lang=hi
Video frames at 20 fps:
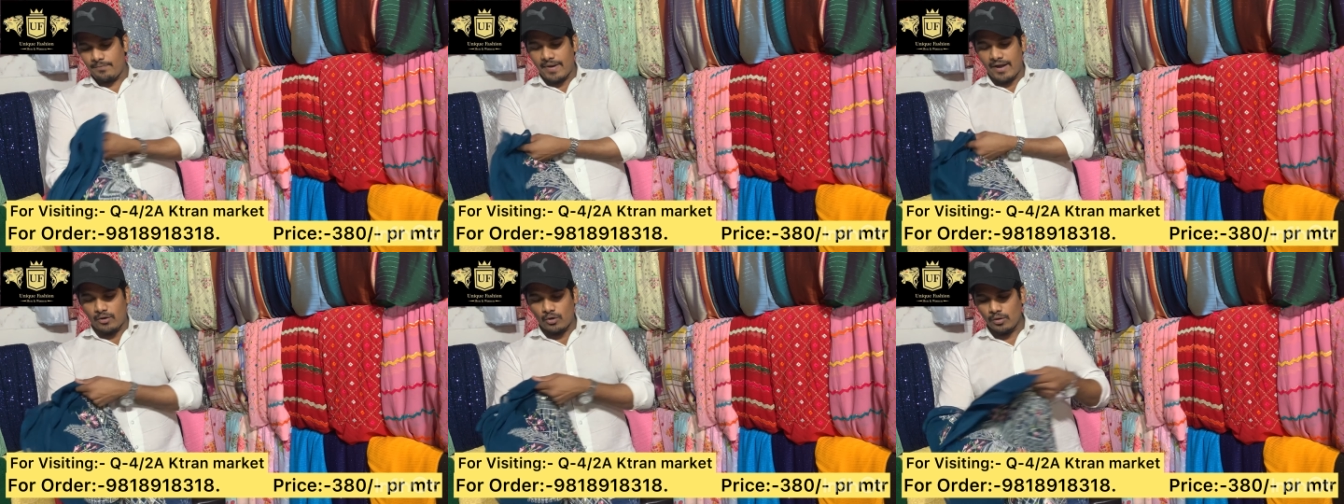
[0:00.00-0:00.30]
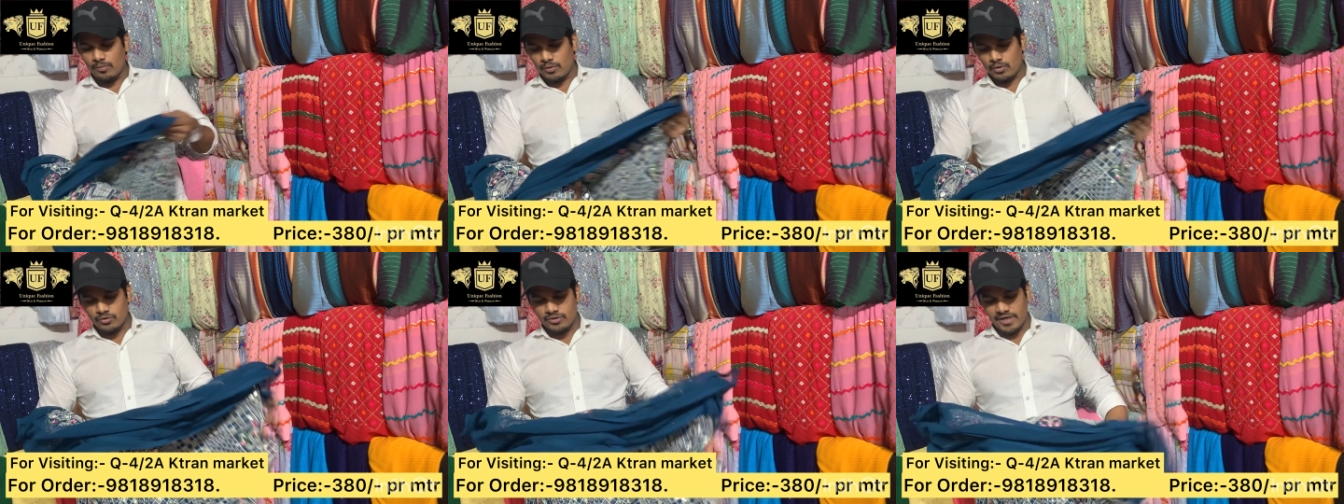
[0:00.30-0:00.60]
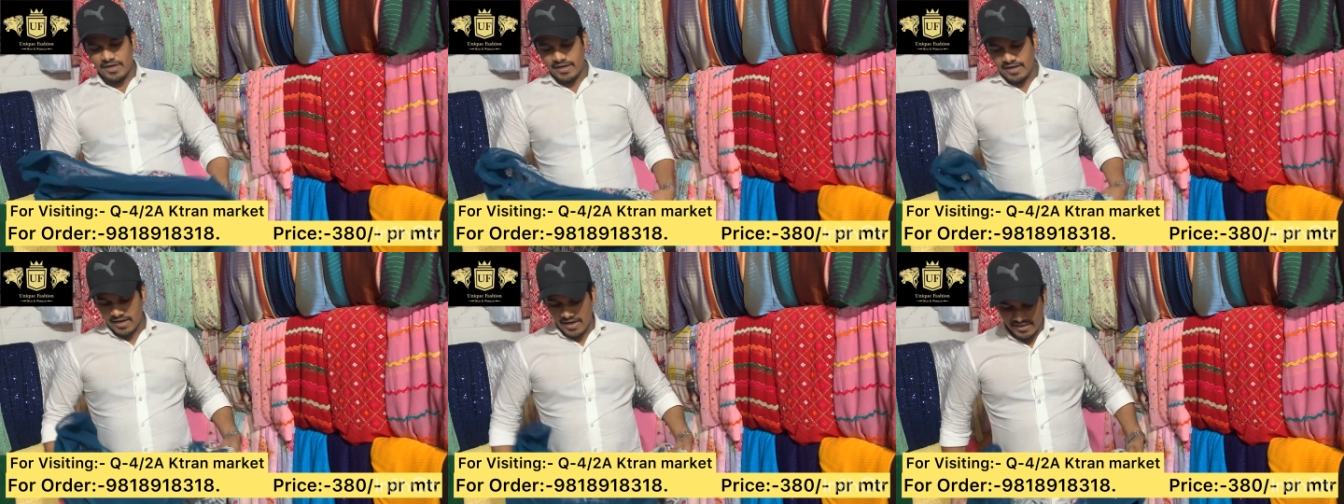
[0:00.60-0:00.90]
पेट्रोल ब्लू
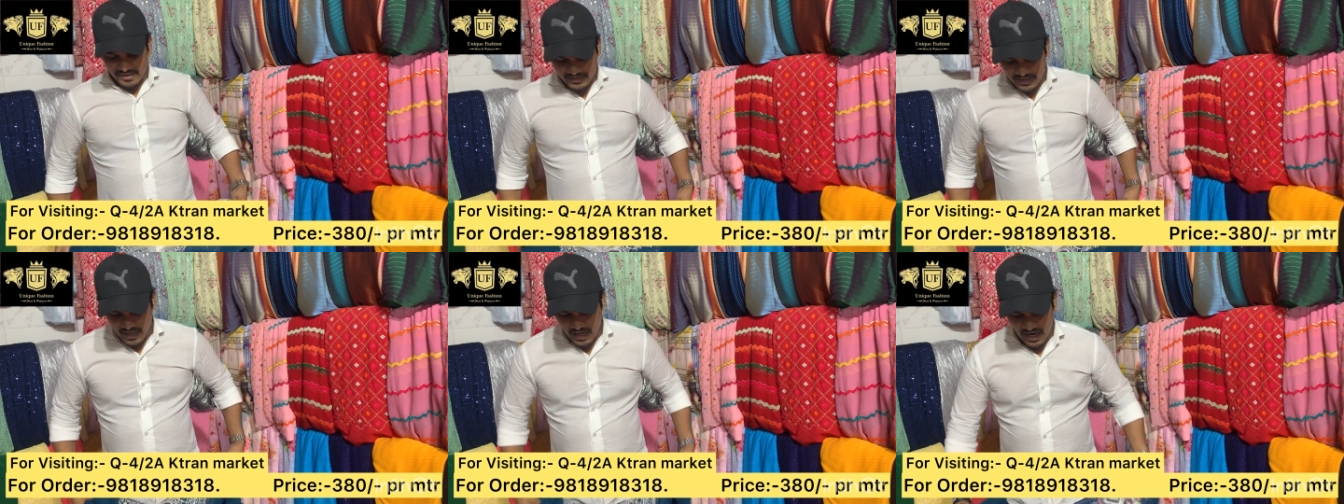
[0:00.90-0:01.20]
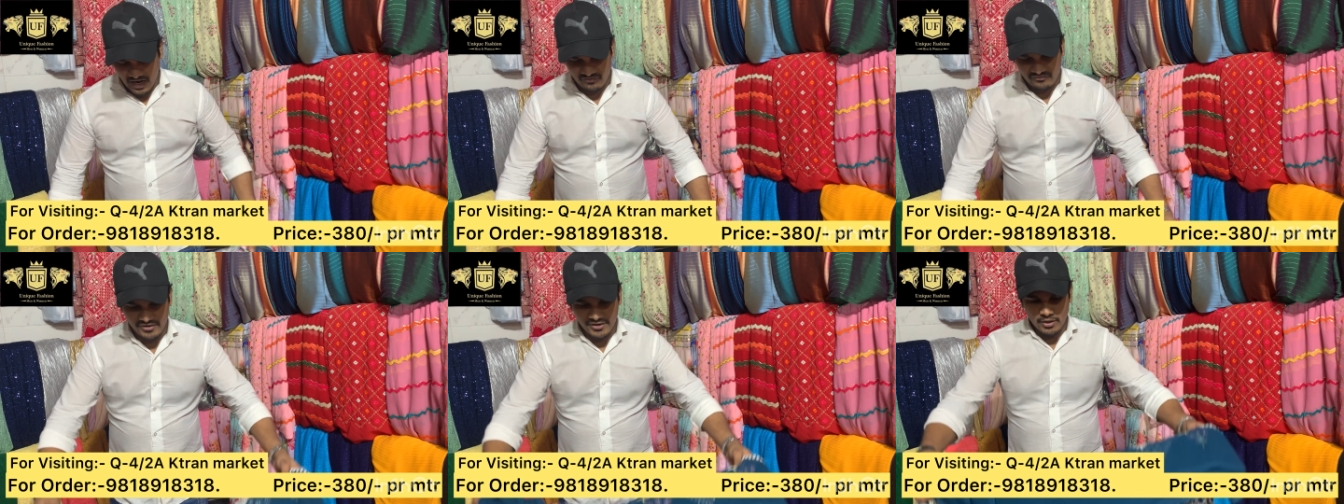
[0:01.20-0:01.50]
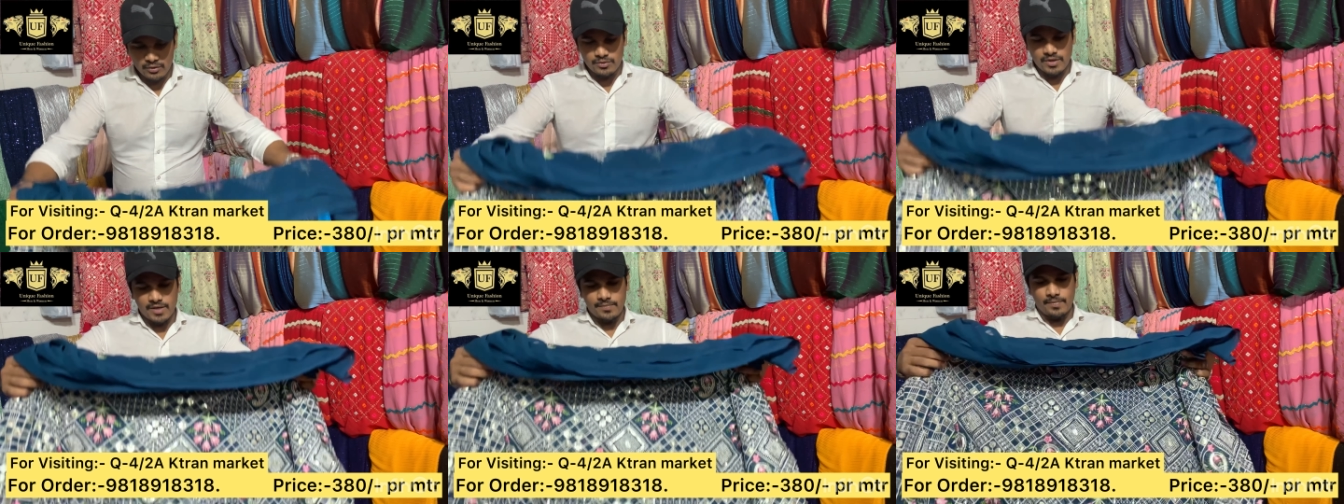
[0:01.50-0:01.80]
शेड है गाइज आप
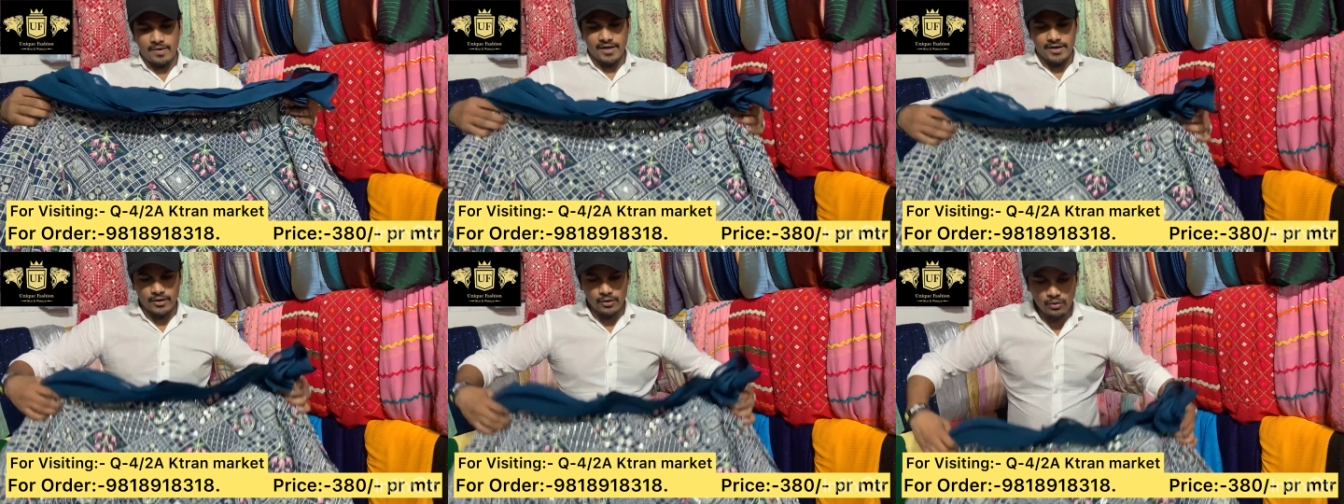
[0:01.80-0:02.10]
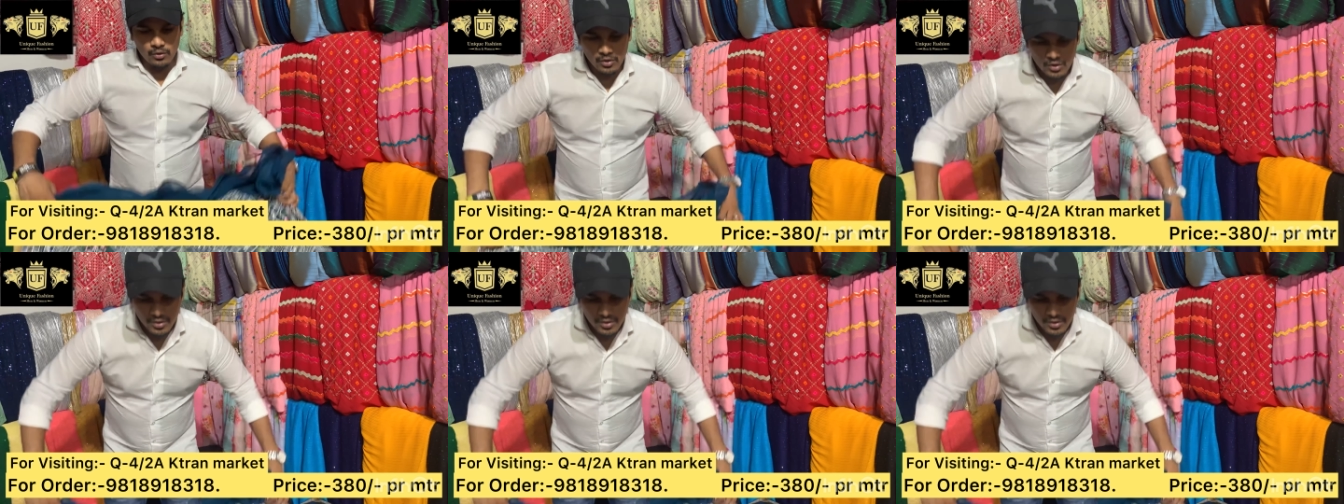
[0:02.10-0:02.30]
वीडियो में देख पा रहे हो